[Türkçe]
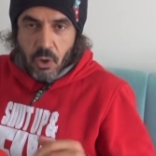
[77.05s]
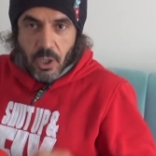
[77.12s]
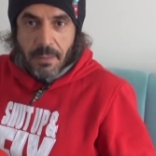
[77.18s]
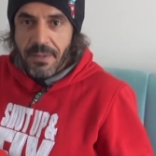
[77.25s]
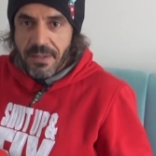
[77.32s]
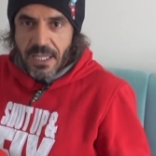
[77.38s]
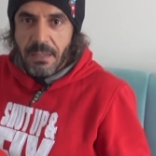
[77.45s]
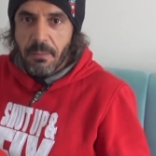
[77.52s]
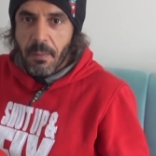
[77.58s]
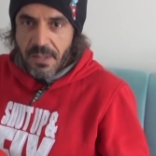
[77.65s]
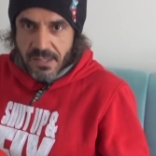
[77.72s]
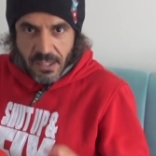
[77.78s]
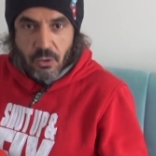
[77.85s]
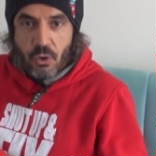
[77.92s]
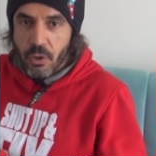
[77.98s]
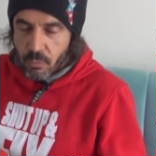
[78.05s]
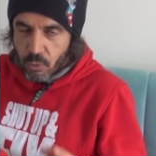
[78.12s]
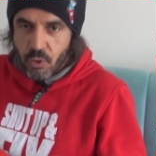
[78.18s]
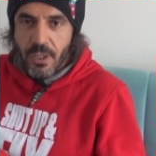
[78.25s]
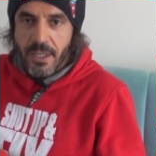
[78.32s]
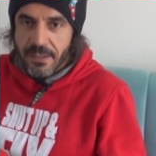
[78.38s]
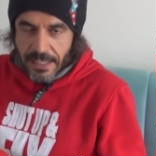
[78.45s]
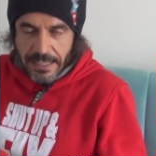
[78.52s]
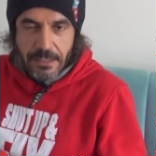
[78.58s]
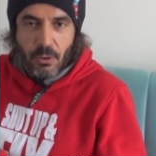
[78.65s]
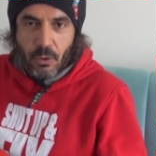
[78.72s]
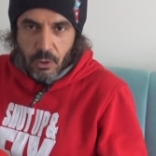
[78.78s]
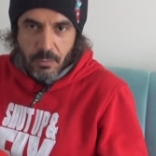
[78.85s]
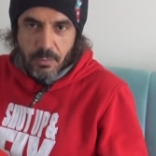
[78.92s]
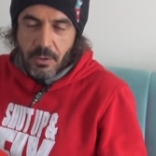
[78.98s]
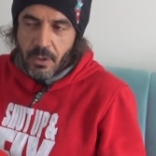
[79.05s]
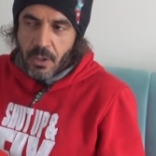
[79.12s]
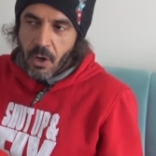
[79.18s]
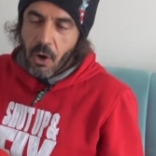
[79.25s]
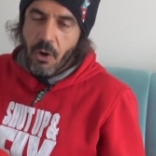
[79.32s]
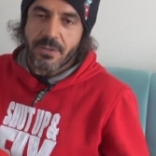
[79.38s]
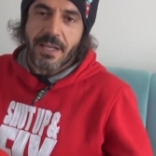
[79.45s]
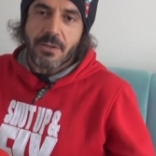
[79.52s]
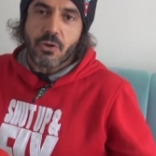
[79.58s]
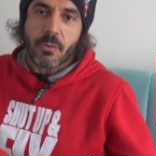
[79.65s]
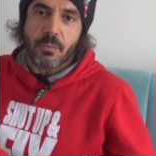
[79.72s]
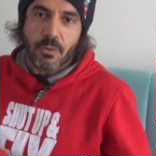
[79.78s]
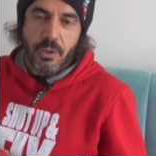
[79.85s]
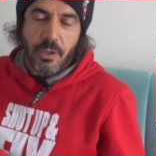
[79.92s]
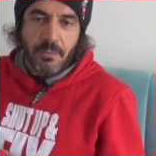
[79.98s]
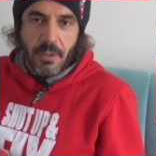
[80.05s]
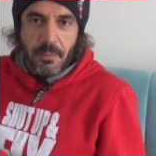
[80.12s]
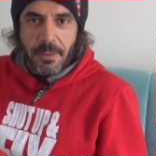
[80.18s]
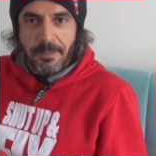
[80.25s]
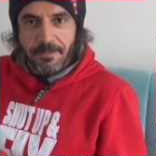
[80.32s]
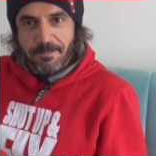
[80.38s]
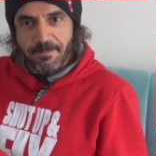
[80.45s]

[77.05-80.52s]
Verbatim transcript: Çok emin değilim ama sanıyorum dünyada ilk oldu bu. O yüzden çok mutluyum tabii.